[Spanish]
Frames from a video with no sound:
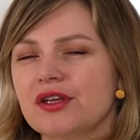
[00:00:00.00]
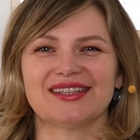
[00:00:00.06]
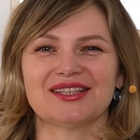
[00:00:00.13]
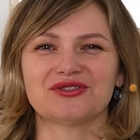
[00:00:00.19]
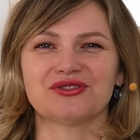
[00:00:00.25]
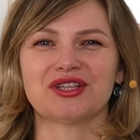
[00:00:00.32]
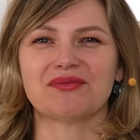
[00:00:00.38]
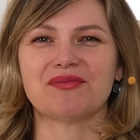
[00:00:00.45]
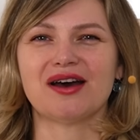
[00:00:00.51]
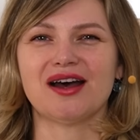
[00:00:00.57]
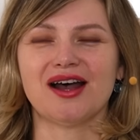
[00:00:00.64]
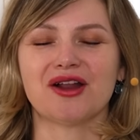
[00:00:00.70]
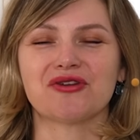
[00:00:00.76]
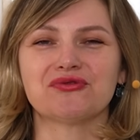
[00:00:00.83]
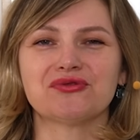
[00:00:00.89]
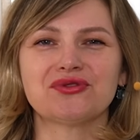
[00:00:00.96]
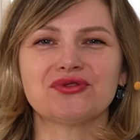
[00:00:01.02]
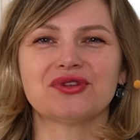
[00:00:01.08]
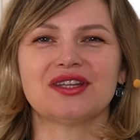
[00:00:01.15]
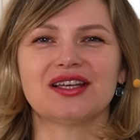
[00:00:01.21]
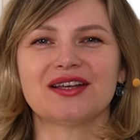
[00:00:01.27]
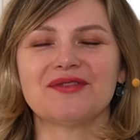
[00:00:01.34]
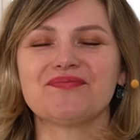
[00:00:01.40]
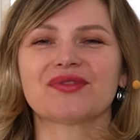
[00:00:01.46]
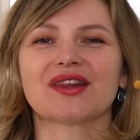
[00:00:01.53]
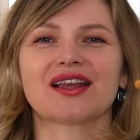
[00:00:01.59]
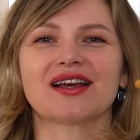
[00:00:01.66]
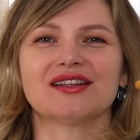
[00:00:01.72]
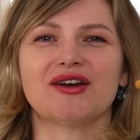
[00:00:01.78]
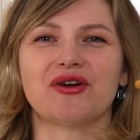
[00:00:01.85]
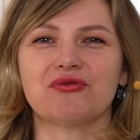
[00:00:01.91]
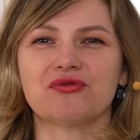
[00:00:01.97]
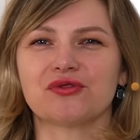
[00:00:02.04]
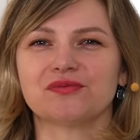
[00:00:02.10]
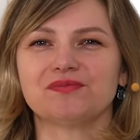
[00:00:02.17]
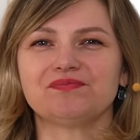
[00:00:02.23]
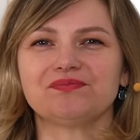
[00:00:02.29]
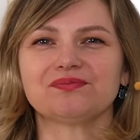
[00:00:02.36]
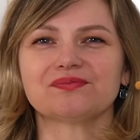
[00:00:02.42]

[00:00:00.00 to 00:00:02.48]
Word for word: Eso ya va al gusto de cada uno.